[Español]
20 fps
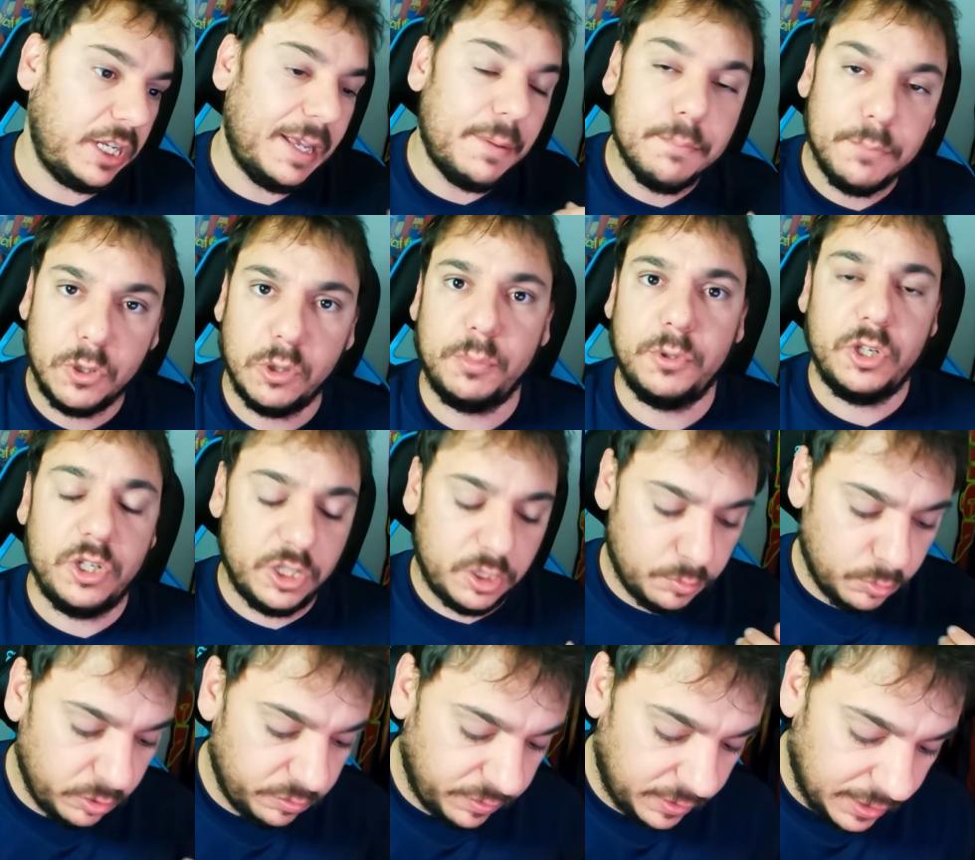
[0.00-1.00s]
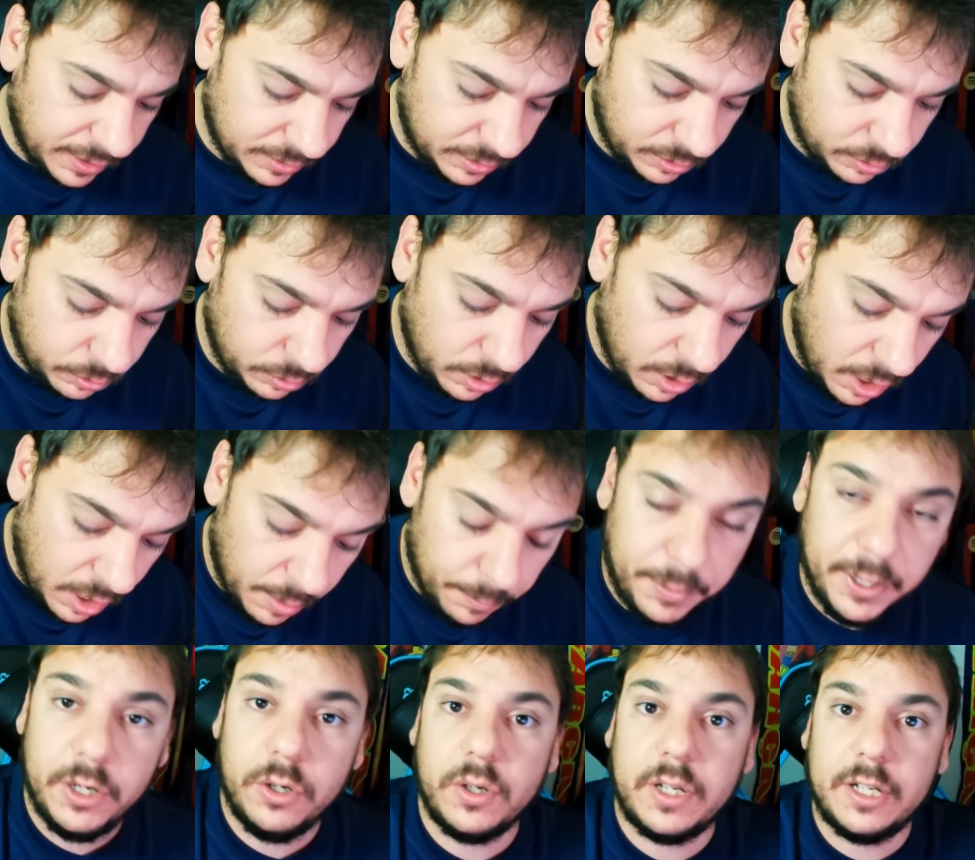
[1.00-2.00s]
En mi opinión es muy fanático,
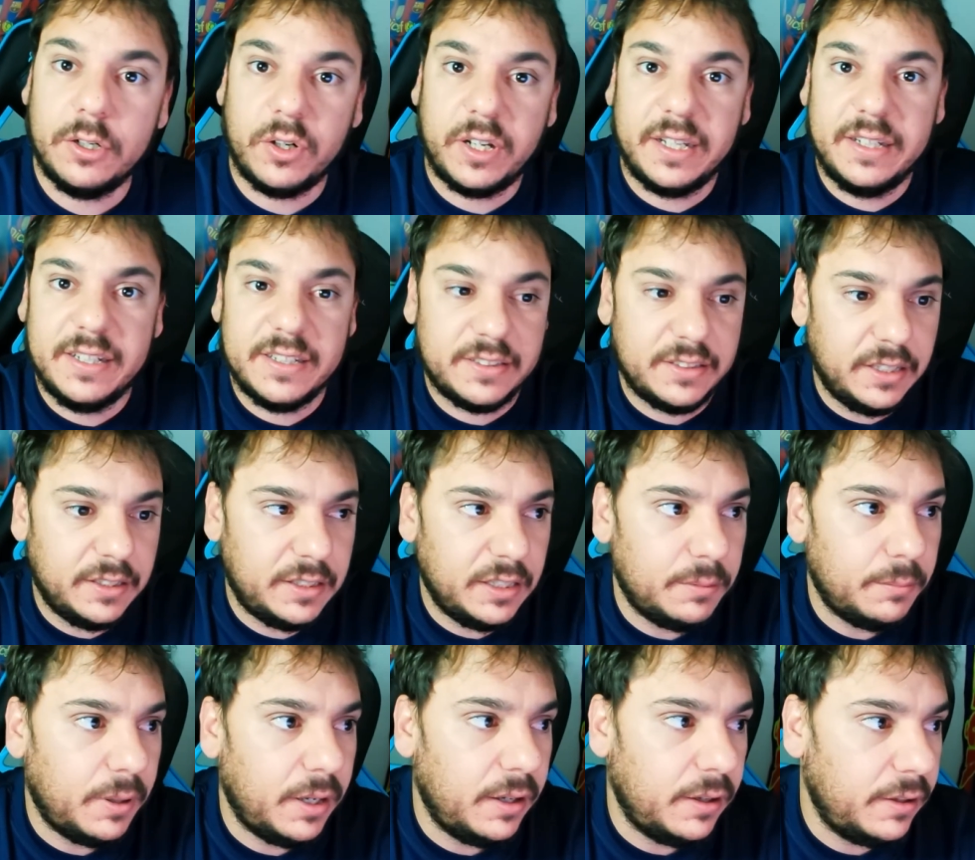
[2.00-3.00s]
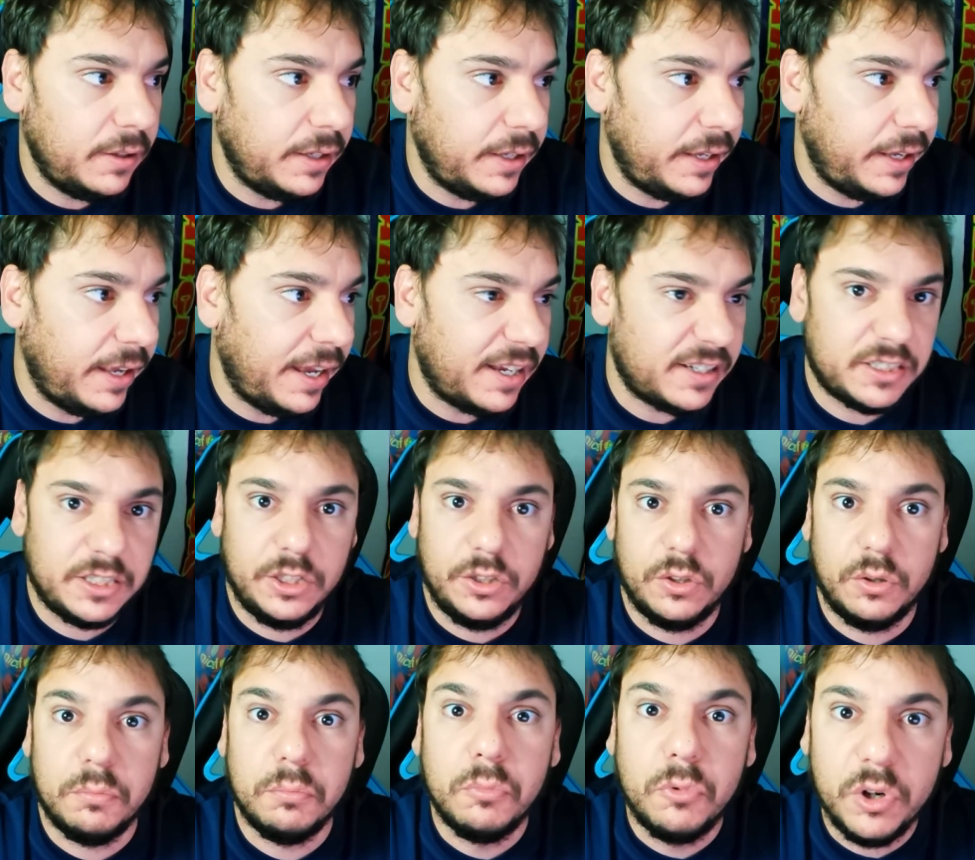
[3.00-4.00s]
pero creo que en este tema eh, ha
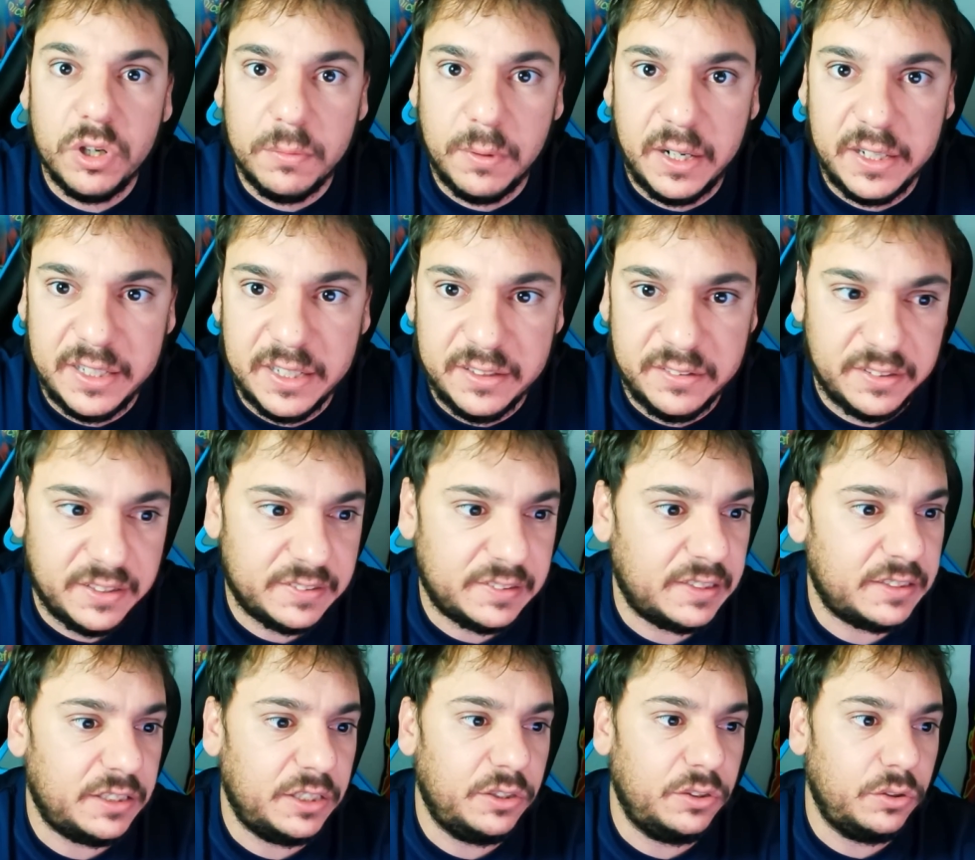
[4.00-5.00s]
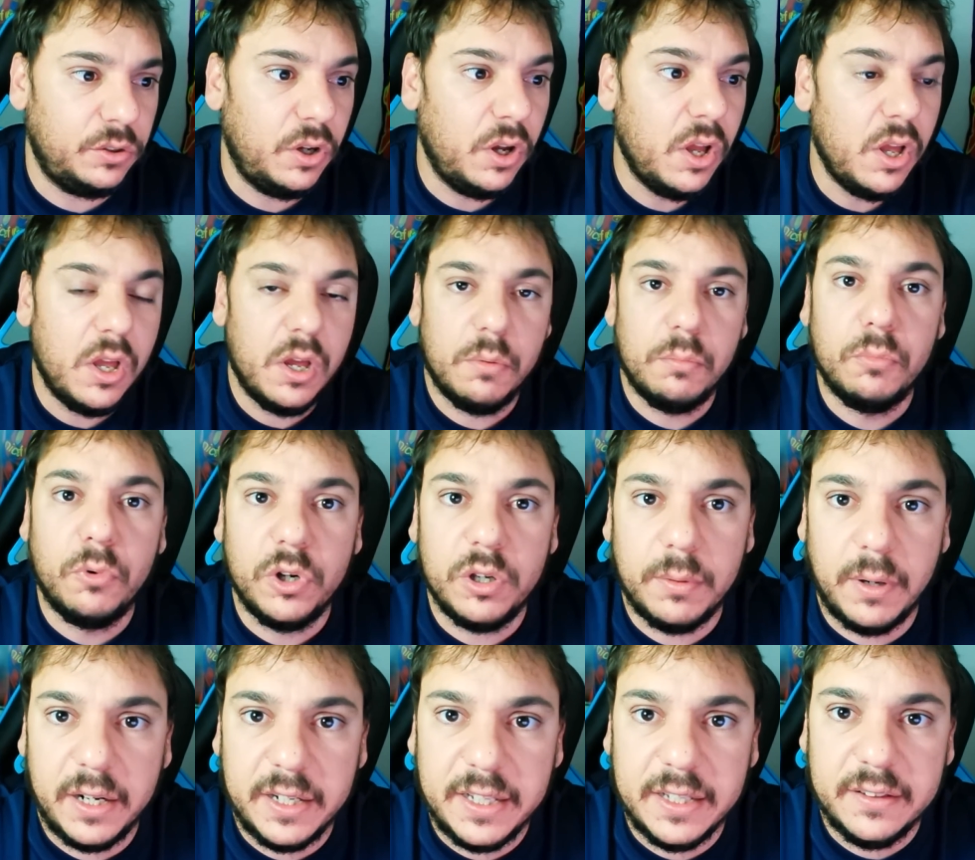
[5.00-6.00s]
sido muy valiente, está siendo muy
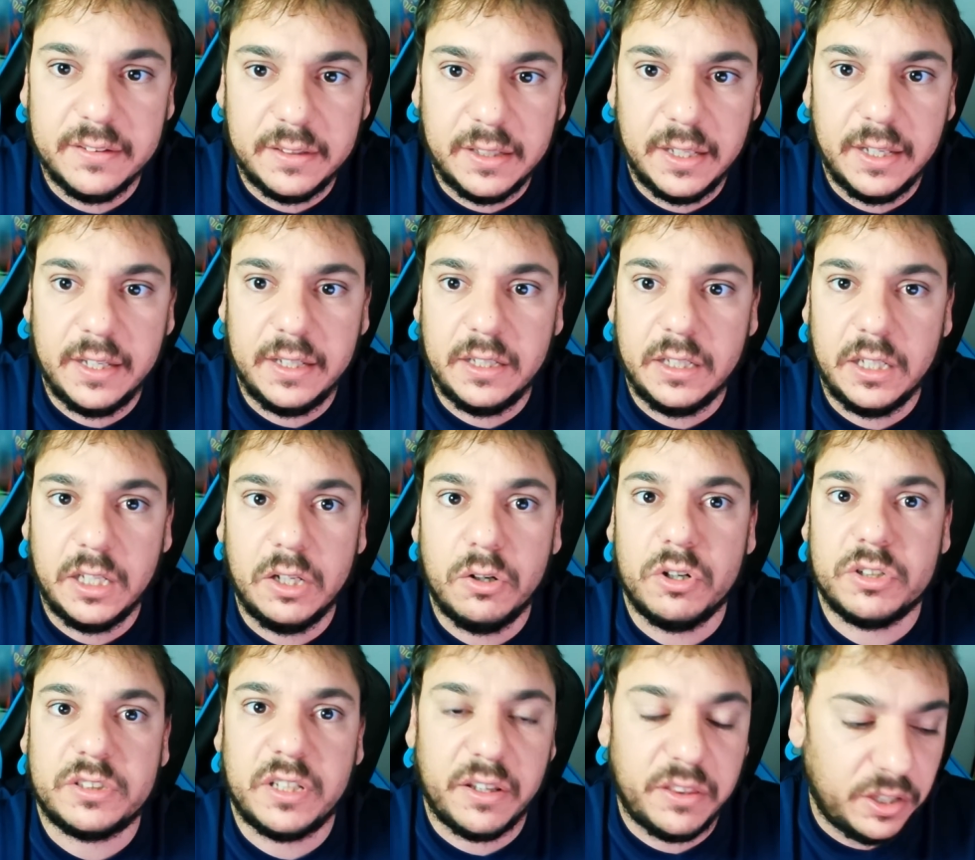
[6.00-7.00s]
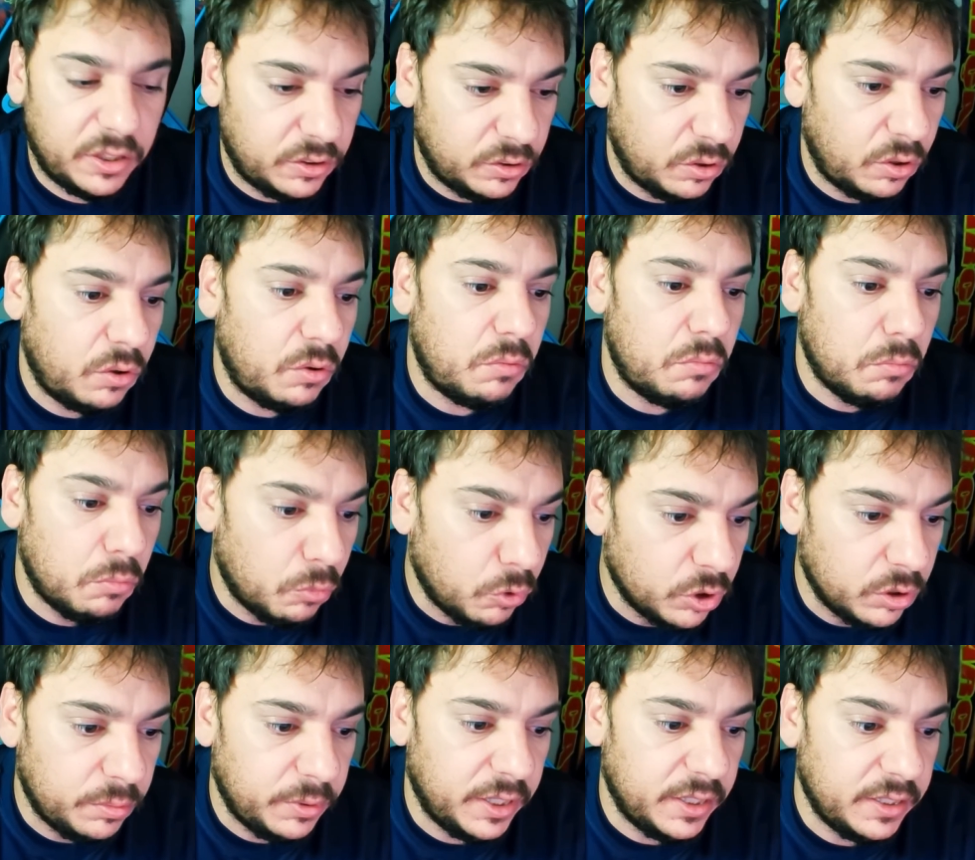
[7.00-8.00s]
valiente y lo está haciendo
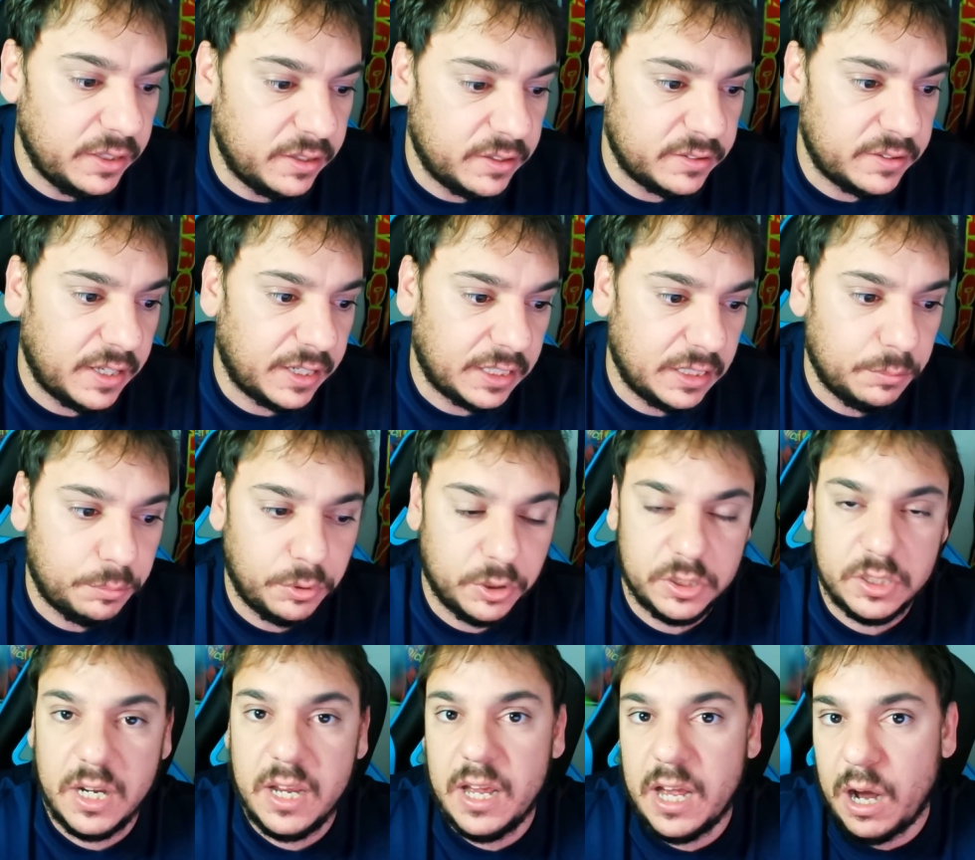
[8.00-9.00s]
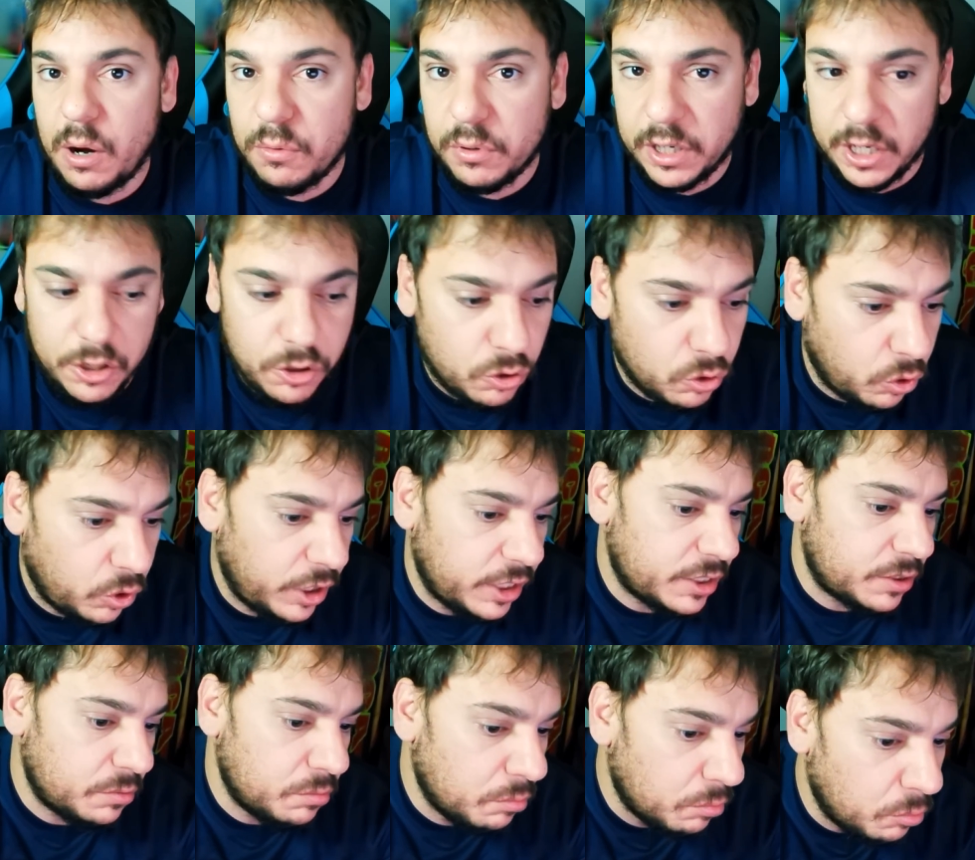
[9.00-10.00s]
muy bien y desde aquí, pues, aunque no
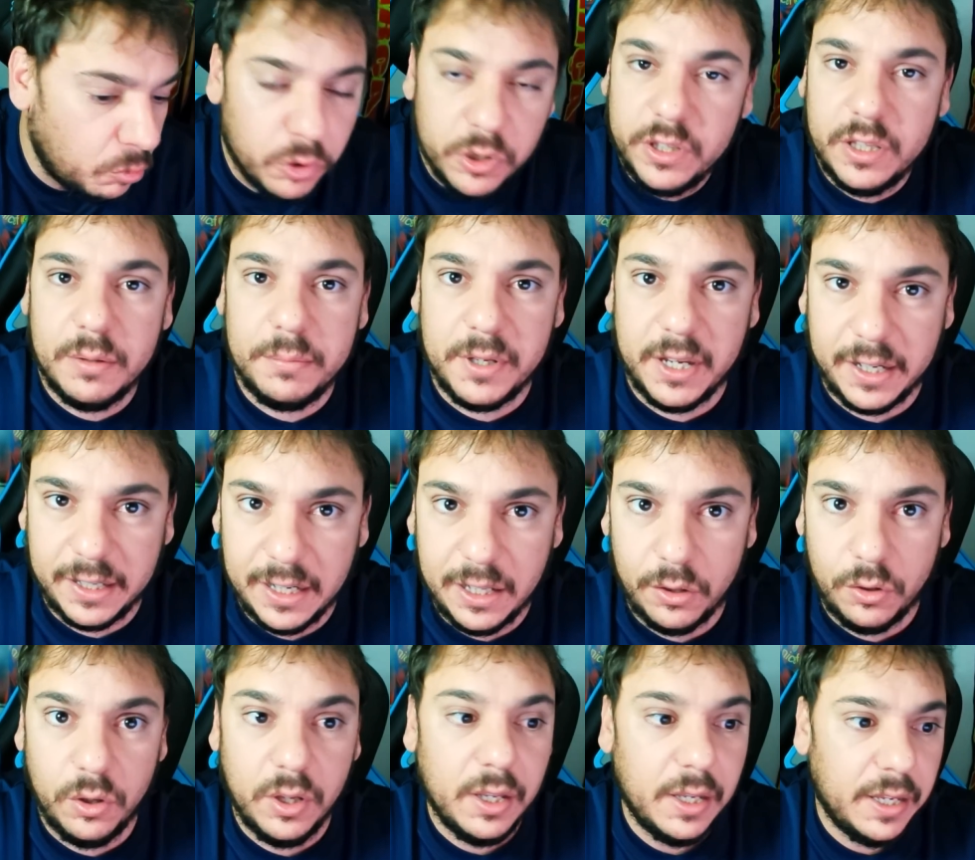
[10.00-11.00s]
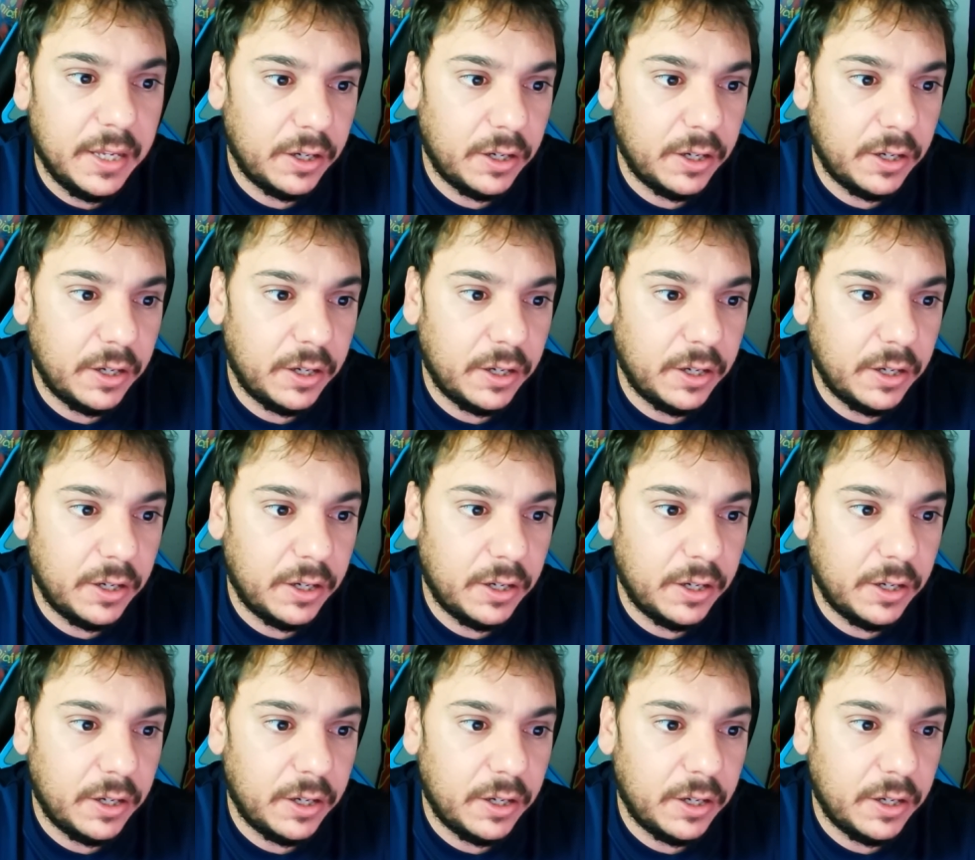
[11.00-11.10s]
es muy de mi agrado,